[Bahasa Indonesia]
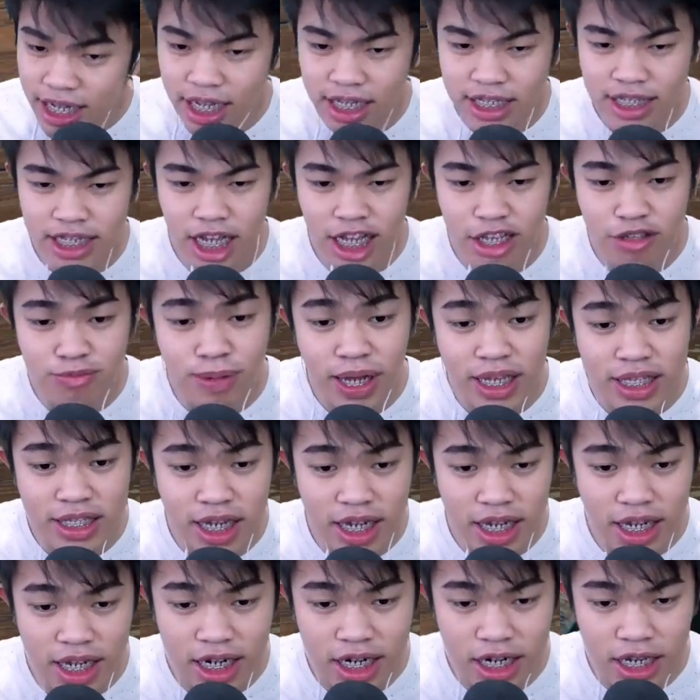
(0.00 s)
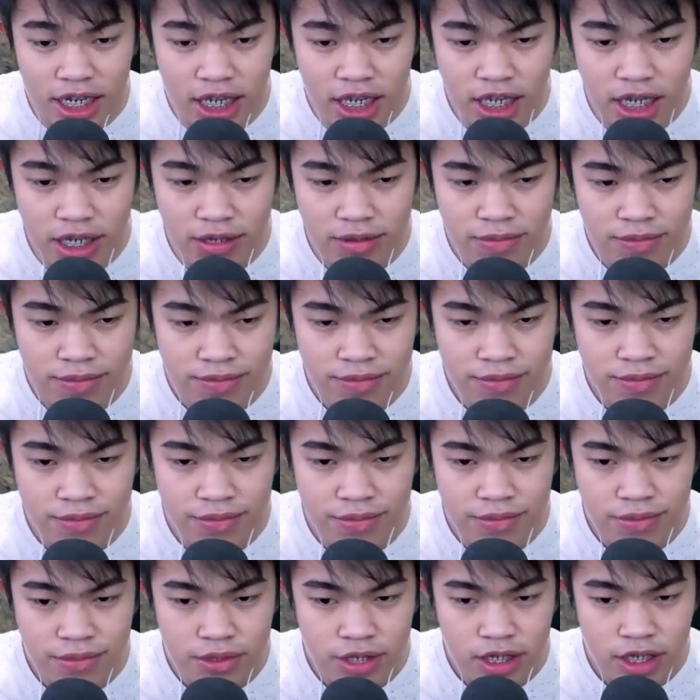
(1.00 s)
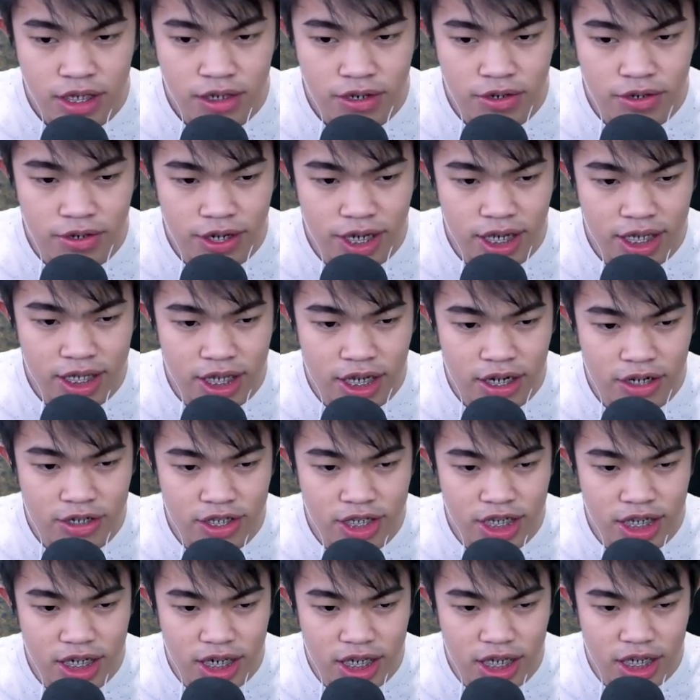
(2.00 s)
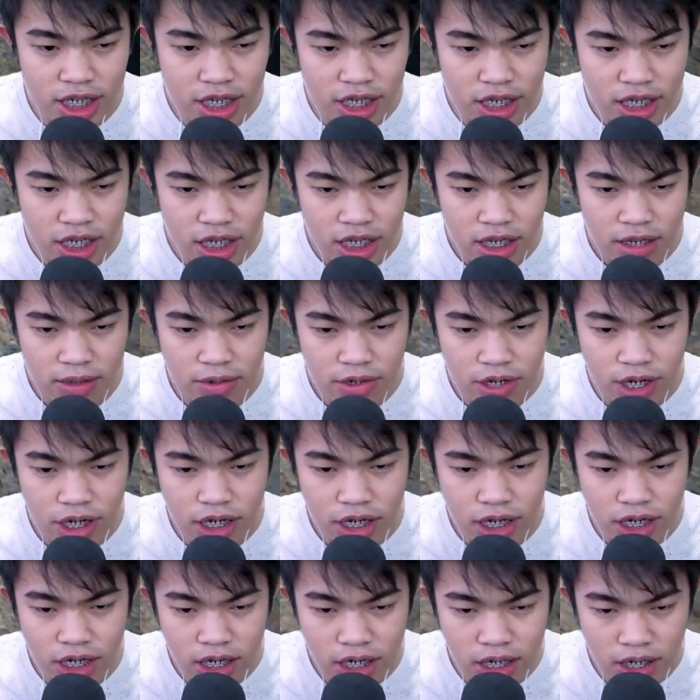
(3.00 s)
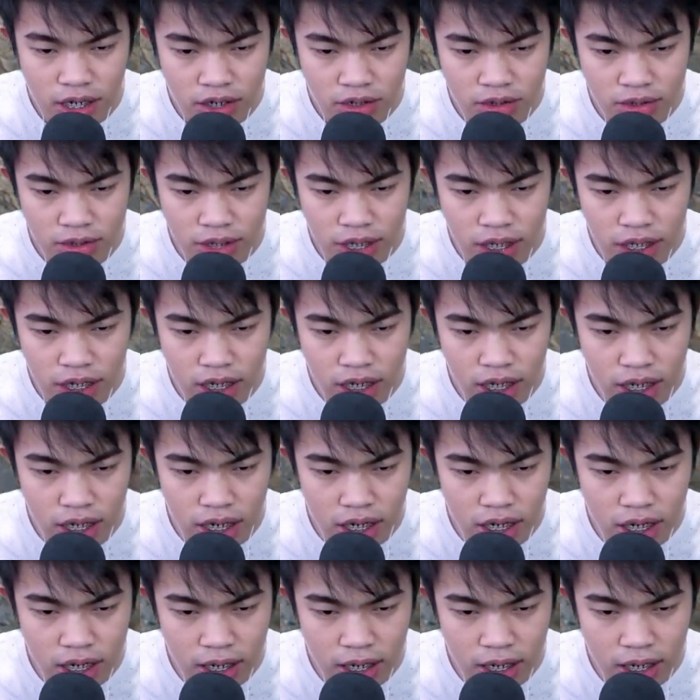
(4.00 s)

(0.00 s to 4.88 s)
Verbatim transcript: yang sangat panjang ini. Oke taruh sini. Kemudian ini, aduh ada